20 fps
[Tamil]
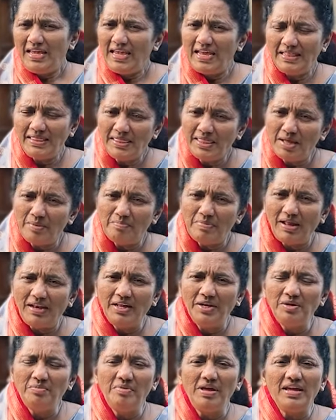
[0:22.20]
எந்த
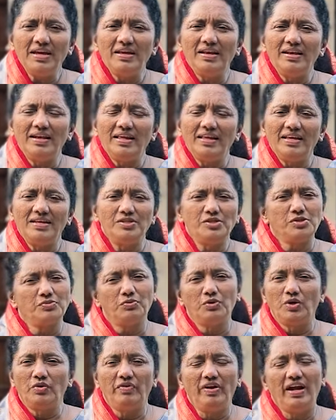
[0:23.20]
பலனுமே இல்லை என்று
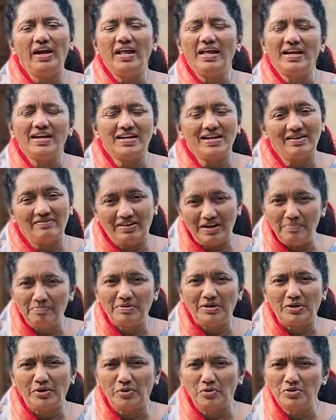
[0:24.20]
ஒருவேளை
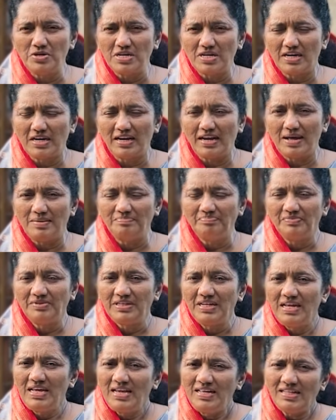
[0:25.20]
கவலைப்பட்டு கொண்டிருக்கலாம்
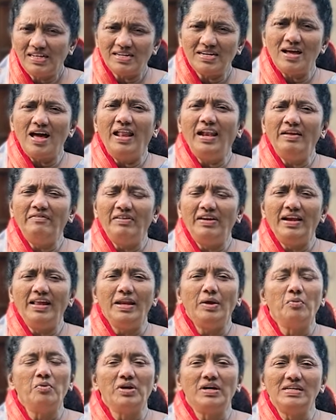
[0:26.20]
இந்த காலை
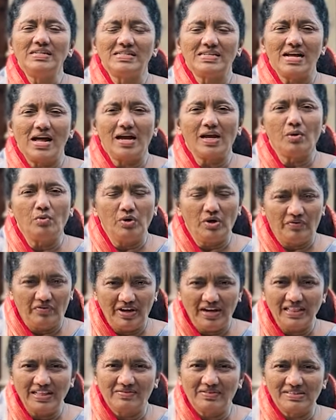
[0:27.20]
வேளையிலே உங்களுக்காக ஒரு
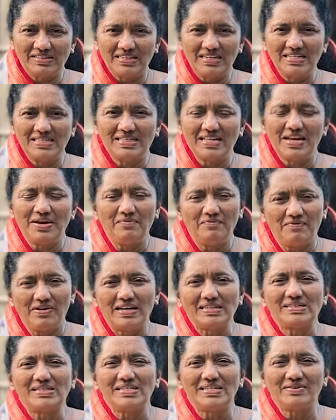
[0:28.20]
வேத வசனத்தை
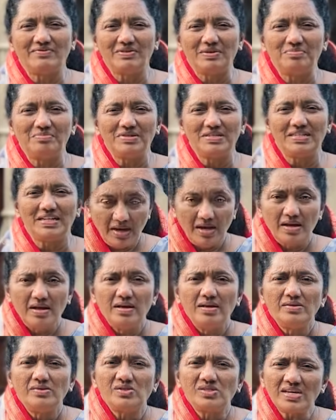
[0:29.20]
வாசிக்க விரும்புகிறேன்
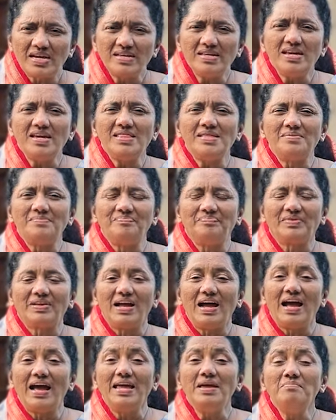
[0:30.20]
சங்கீதம்
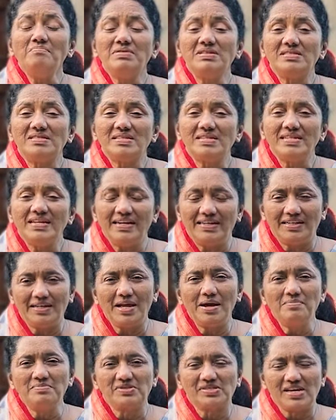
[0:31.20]
ஐம்பத்தி
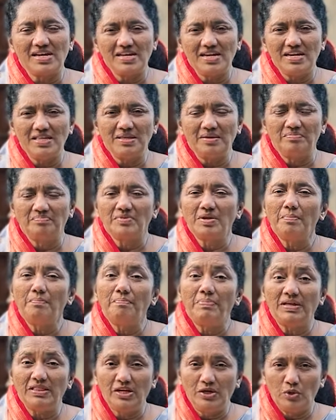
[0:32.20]
எட்டாம் சங்கீதம்
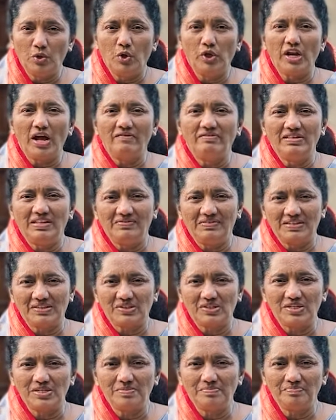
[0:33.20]
பதினோராவது
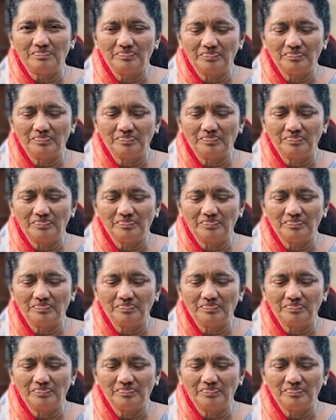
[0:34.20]
வசனம்